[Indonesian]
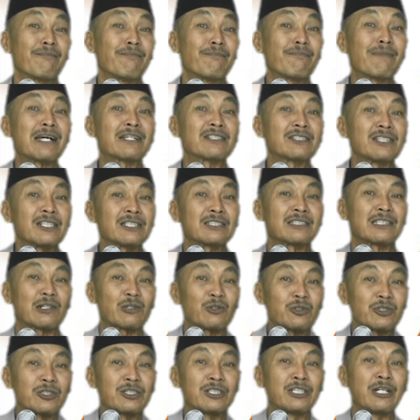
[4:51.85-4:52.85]
masih
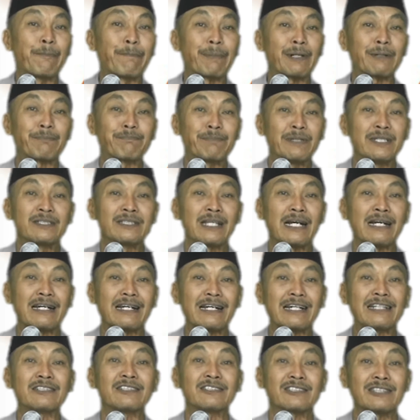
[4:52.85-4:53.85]
terus
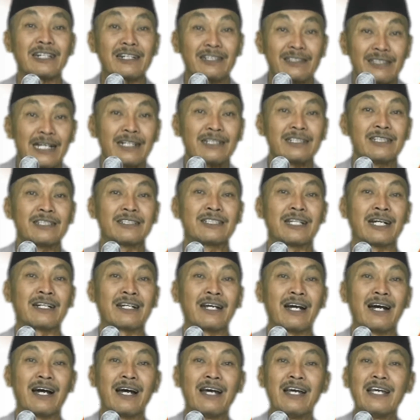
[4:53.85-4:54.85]
diperbincangkan serta
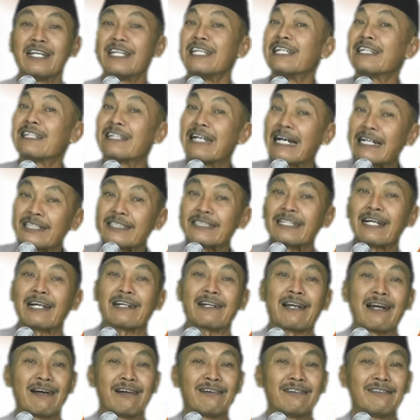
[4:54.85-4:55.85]
dijaga hingga
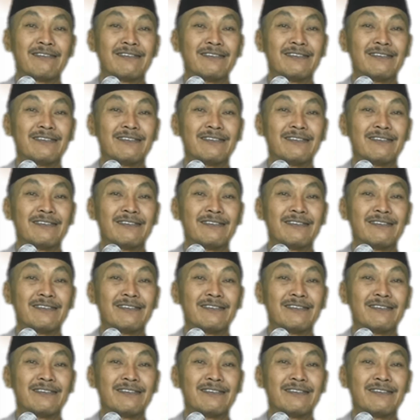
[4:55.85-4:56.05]
sekarang.